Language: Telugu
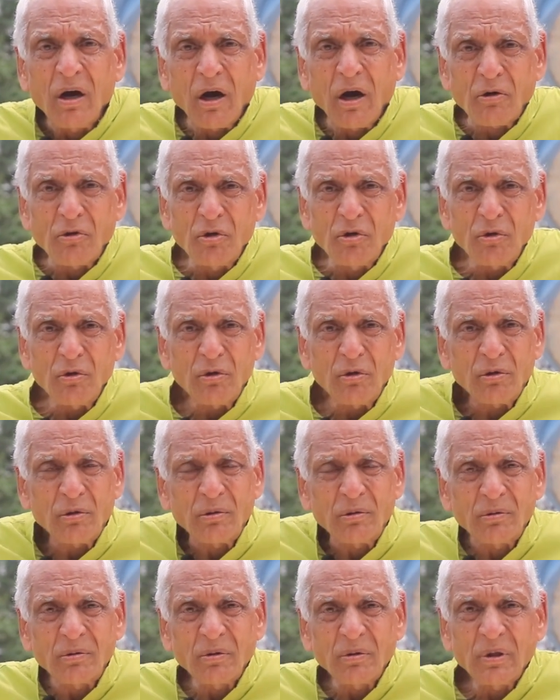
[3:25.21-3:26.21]

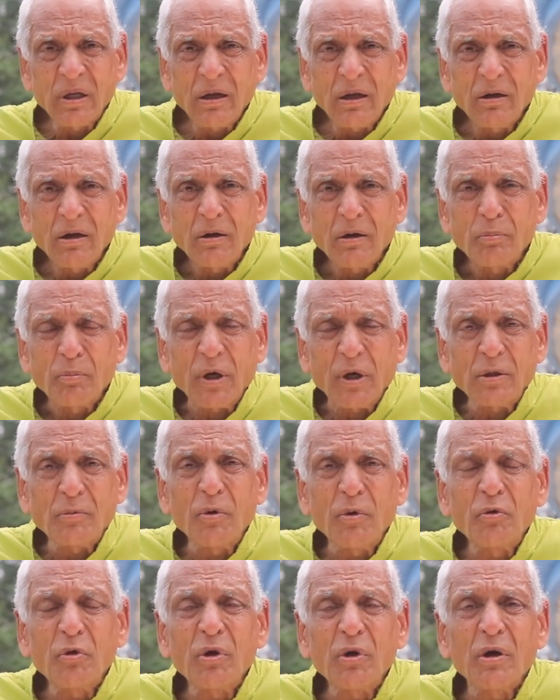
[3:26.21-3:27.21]
అర్జునుడు
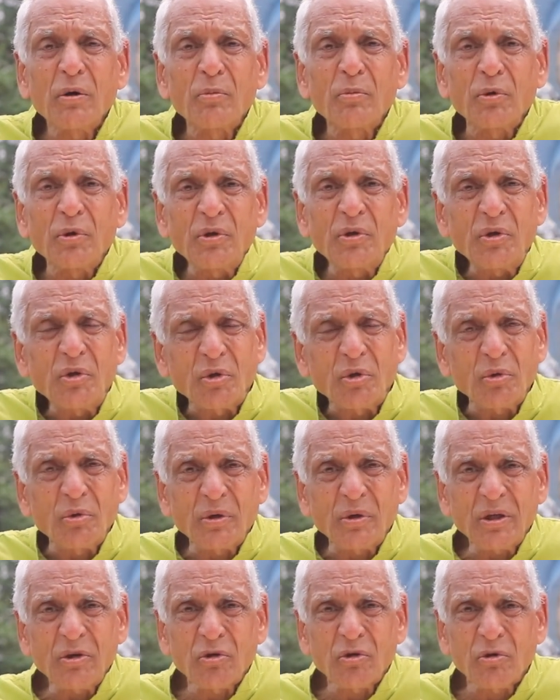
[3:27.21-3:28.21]
పద్మవ్యూహం బోధిస్తూ
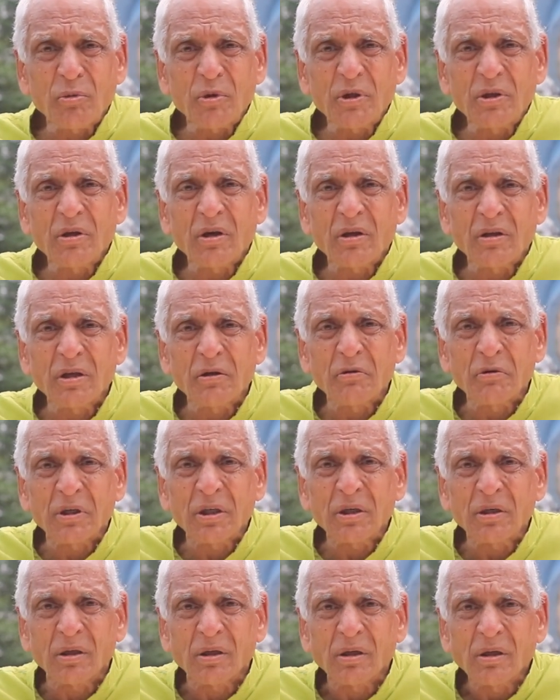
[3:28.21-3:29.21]
ఉంటే
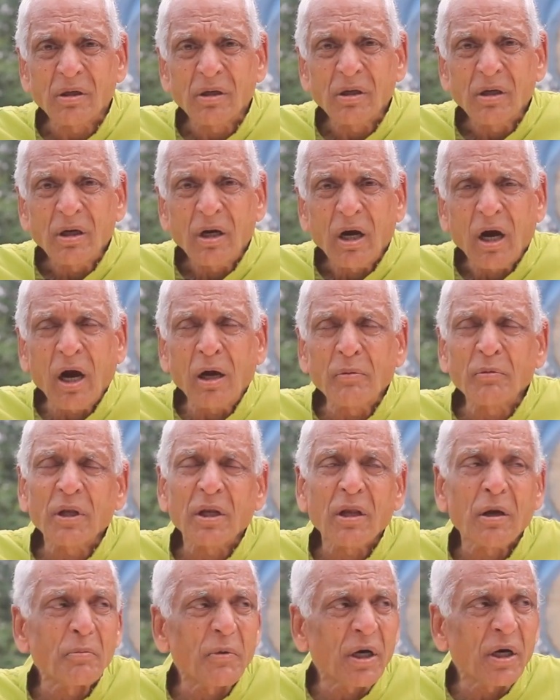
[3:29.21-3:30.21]
సుభద్రాదేవికి ఆమె
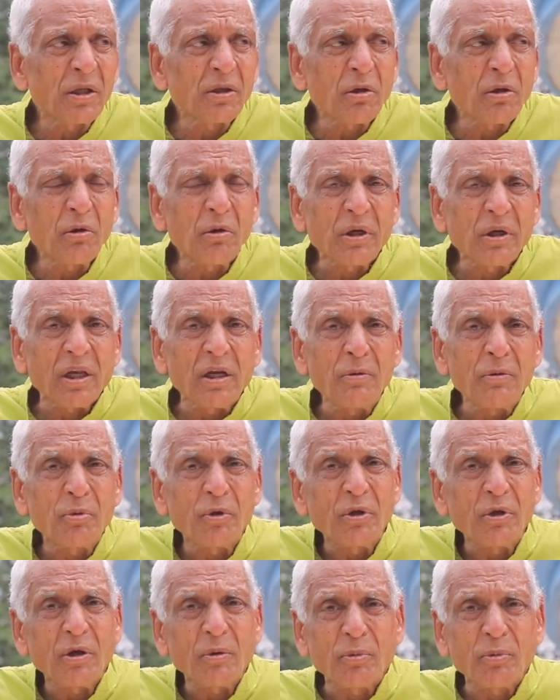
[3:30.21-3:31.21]
అలా మగతలోకి
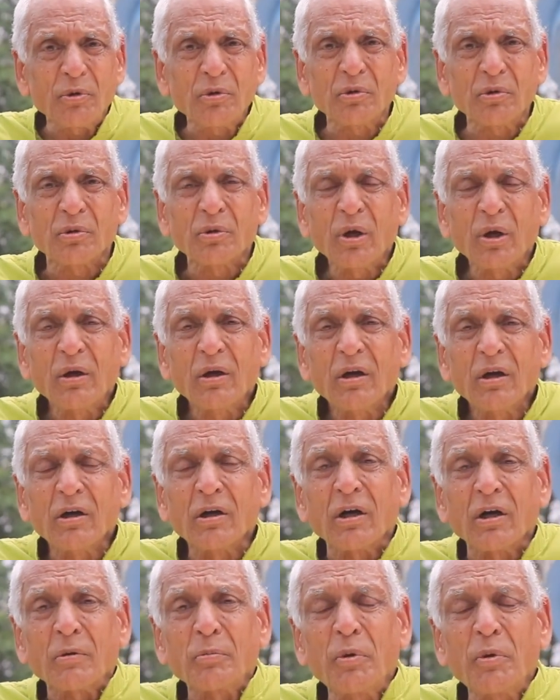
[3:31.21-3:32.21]
వెళ్ళిపోయినప్పుడు
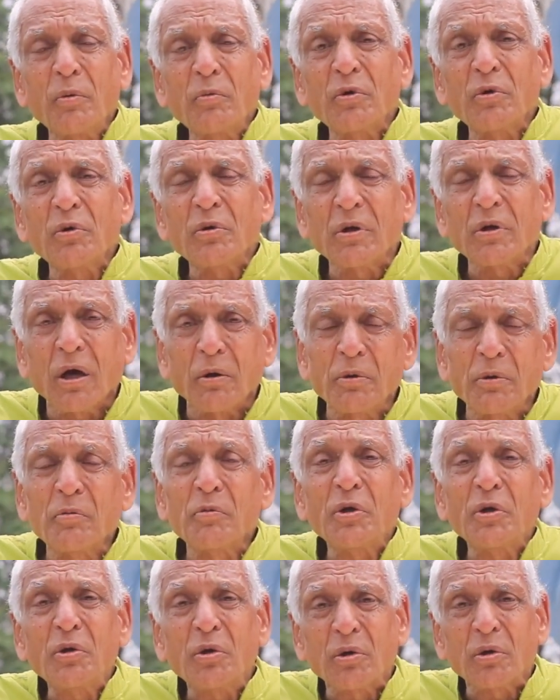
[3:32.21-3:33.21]
గర్భంలో ఉన్న
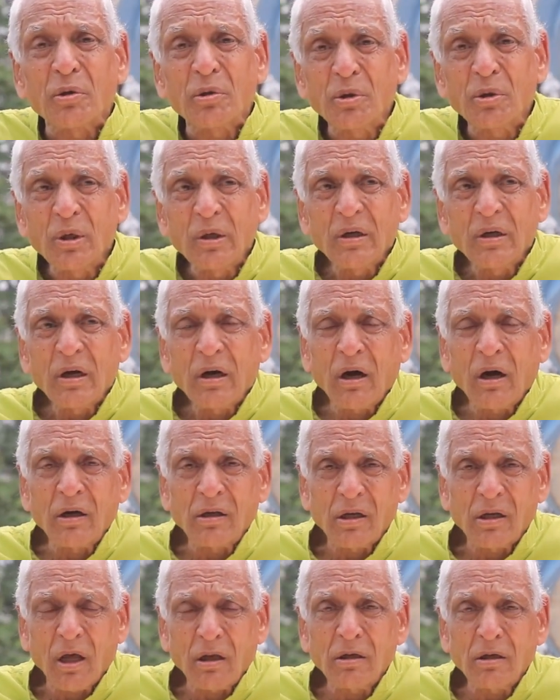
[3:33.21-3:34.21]
అభిమన్యుడు ఆ
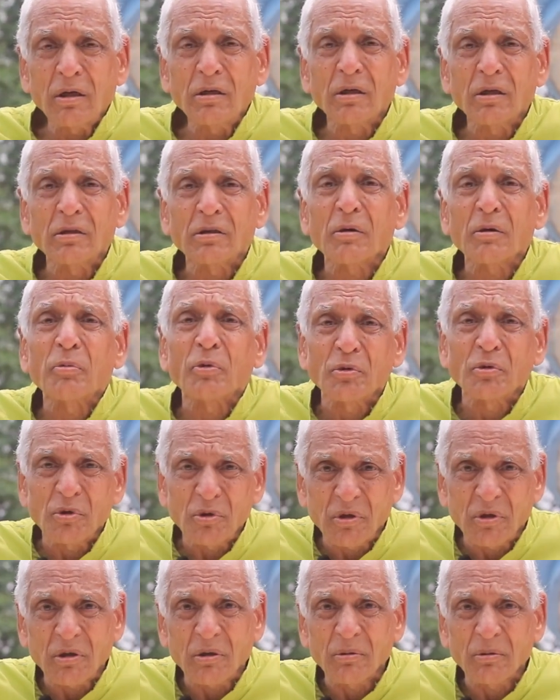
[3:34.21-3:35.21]
జ్ఞానాన్ని అంతా
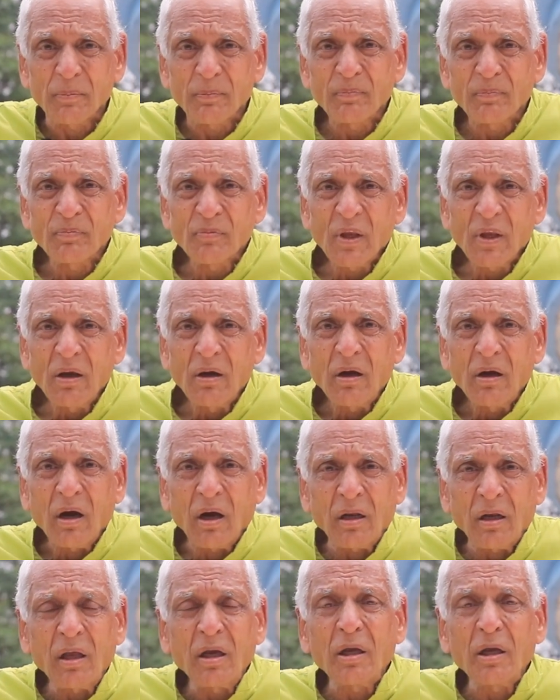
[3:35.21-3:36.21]
పొందుతాడు
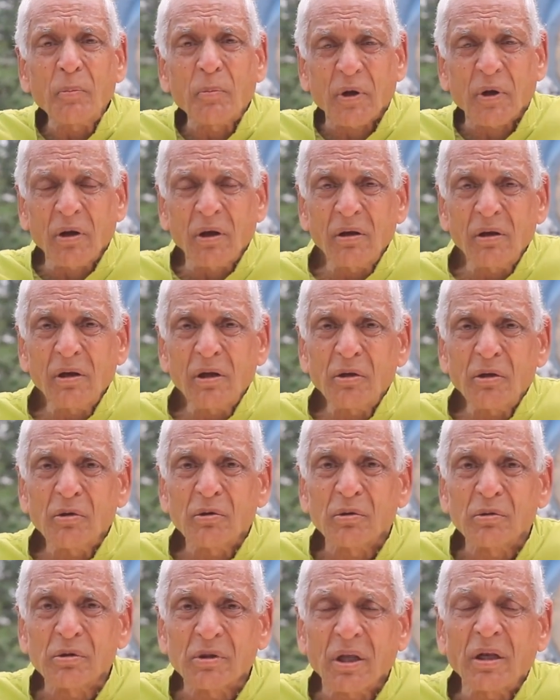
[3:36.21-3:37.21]
అలాగే
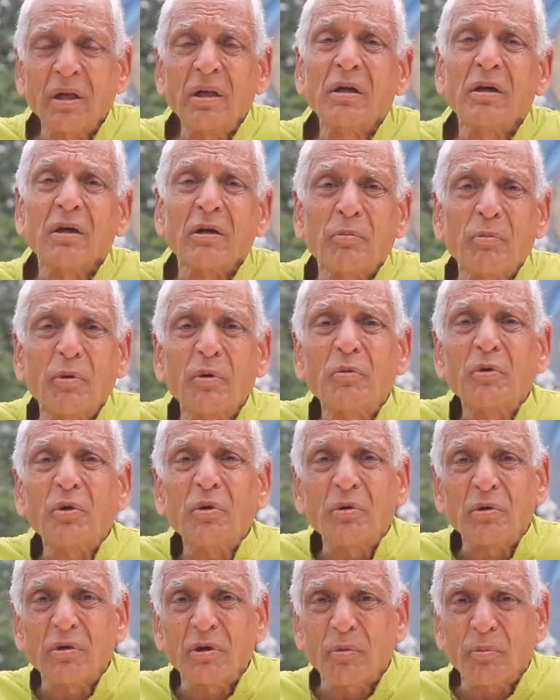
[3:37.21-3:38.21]
ప్రహ్లాదుడు తల్లి
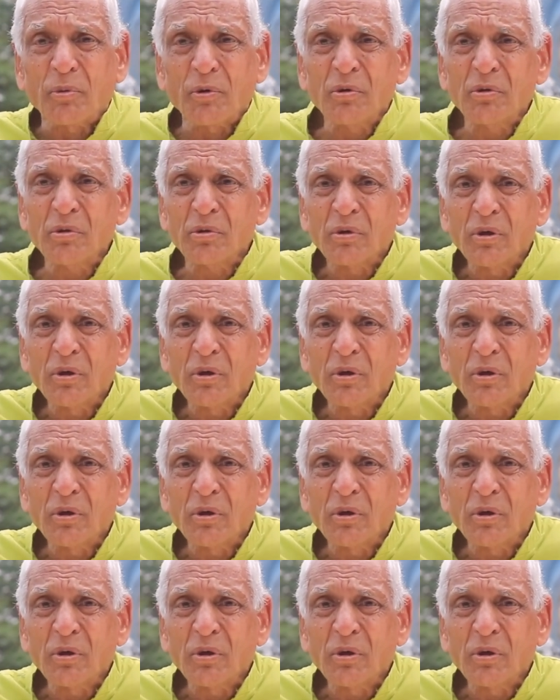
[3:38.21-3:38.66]
గర్భంలో ఉన్నప్పుడు